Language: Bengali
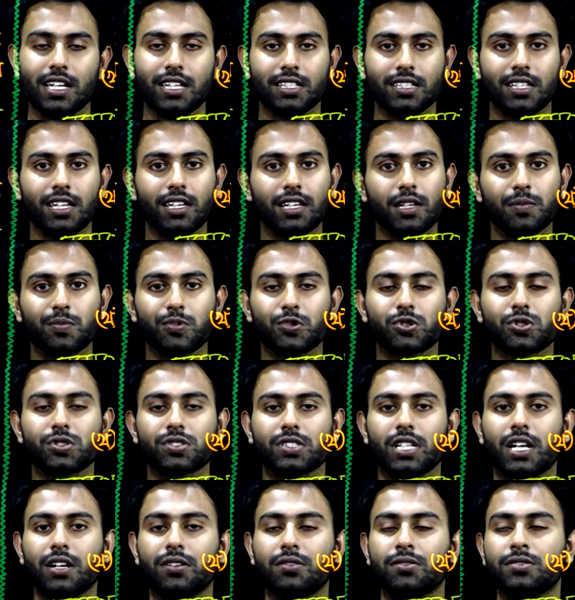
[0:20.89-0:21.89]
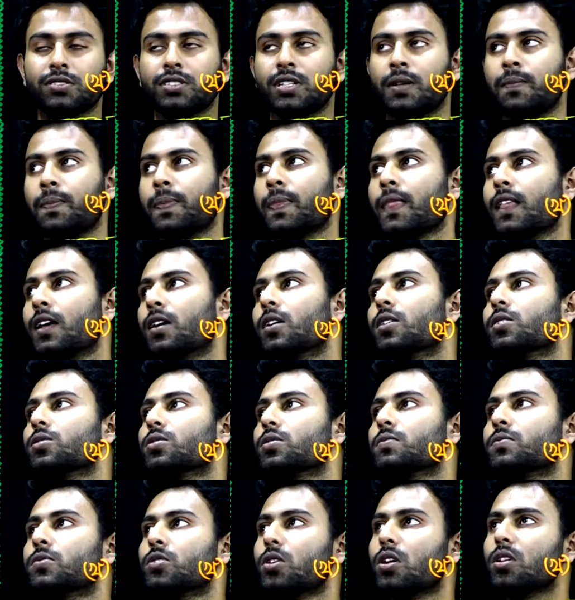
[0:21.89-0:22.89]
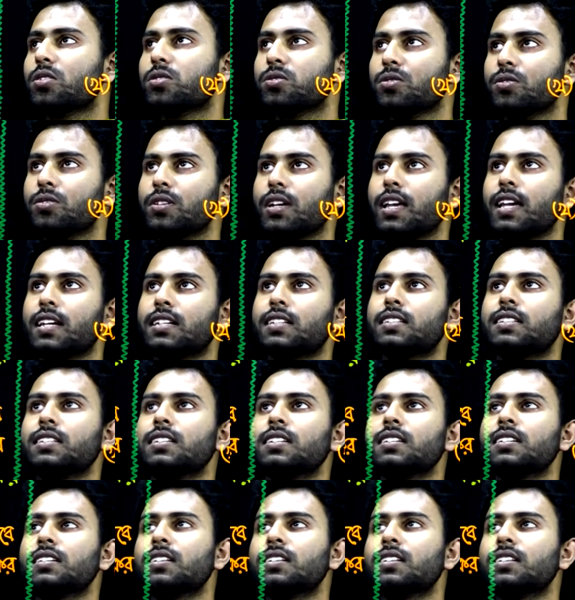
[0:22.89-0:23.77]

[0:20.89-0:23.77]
কি কি প্রশ্ন দেওয়া হচ্ছে তো মূলত একটি